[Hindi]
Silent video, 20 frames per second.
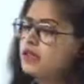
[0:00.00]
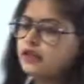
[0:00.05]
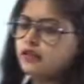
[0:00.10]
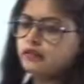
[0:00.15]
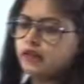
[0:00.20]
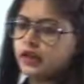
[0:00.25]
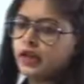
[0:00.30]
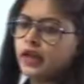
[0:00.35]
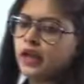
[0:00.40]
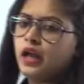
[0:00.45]

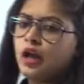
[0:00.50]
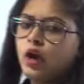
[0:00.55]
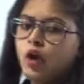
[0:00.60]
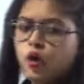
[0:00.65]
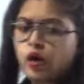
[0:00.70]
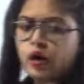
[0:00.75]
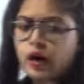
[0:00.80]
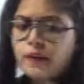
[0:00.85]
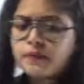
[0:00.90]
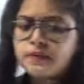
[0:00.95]
गिवन है
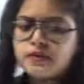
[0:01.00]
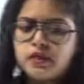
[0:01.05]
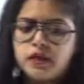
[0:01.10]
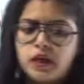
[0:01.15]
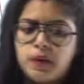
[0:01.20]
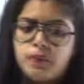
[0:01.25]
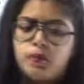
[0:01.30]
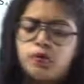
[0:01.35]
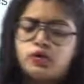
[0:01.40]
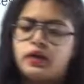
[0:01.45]
और आपसे ये
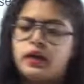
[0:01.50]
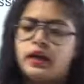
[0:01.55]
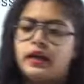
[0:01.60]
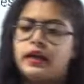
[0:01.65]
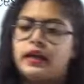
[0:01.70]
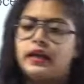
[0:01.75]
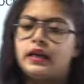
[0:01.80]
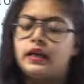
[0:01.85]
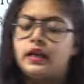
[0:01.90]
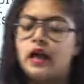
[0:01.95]
पूछा
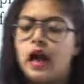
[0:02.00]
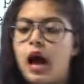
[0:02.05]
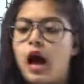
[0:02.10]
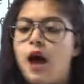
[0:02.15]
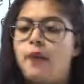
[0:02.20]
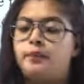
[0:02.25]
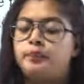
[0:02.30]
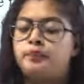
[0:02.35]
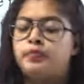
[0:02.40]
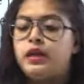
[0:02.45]
गया कि
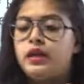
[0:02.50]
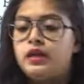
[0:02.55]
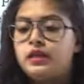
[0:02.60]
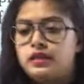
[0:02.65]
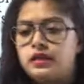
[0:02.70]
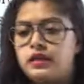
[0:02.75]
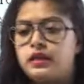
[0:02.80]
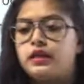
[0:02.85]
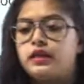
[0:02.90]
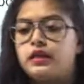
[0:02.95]
आप
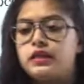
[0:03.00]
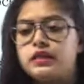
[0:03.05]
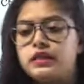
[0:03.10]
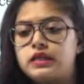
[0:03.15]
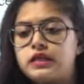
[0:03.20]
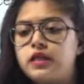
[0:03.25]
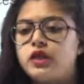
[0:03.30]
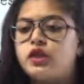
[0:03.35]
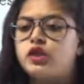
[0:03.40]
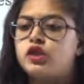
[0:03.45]
से
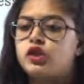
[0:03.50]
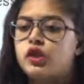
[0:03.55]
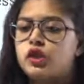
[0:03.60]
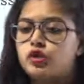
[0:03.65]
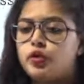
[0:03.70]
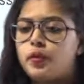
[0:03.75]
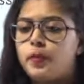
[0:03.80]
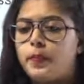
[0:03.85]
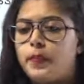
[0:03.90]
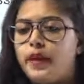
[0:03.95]
रिसर्च का
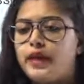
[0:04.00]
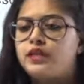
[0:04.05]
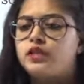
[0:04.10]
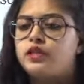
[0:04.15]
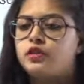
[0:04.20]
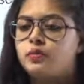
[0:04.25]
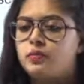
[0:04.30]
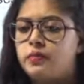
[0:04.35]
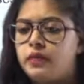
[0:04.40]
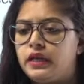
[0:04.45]
जो
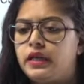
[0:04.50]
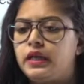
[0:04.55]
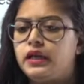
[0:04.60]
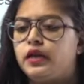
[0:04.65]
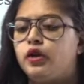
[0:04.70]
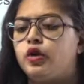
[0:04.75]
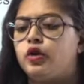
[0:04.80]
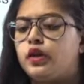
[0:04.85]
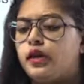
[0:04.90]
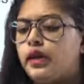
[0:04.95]
बेस्ट मीनिंग और